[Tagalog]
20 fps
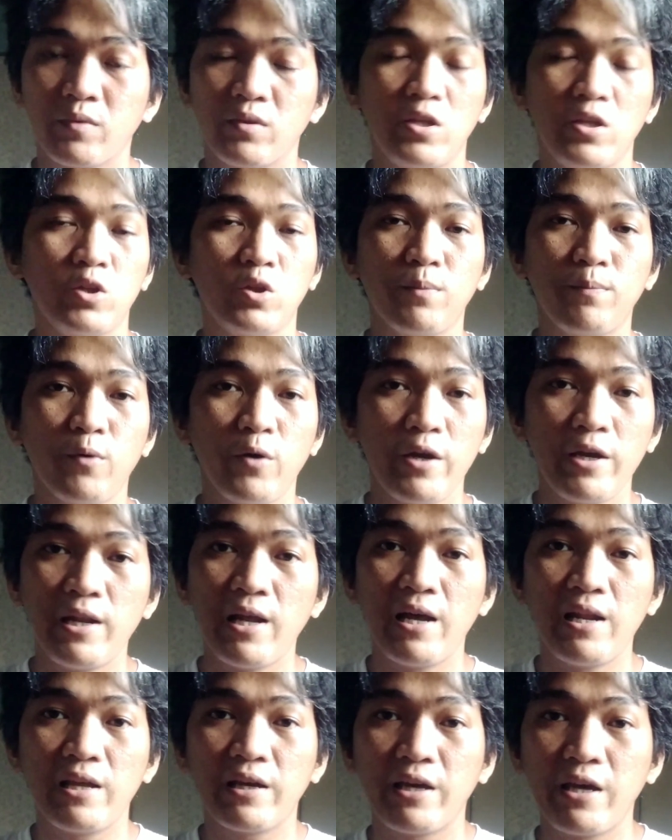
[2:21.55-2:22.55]
Dito po
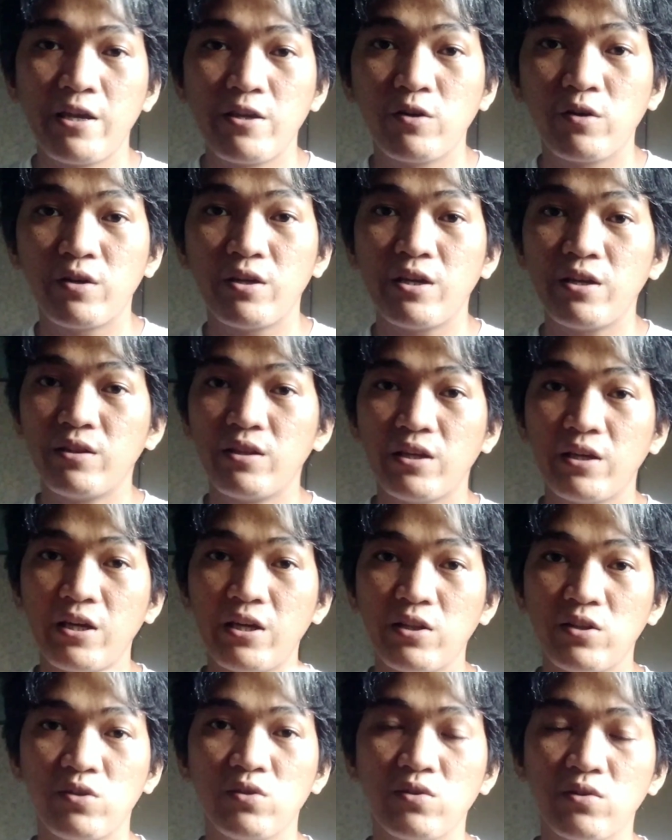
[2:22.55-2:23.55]
ilalagay nyo,
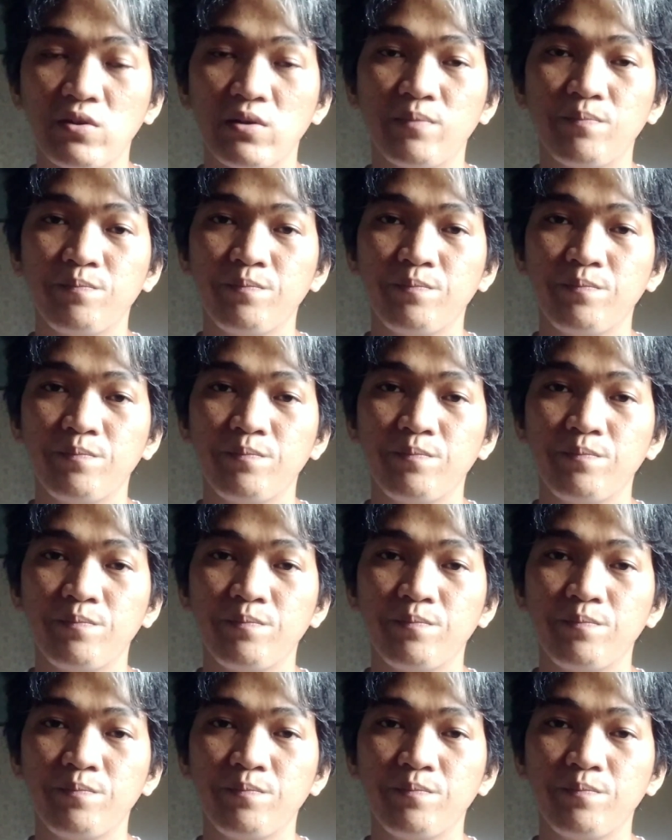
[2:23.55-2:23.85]
i-indicate nyo.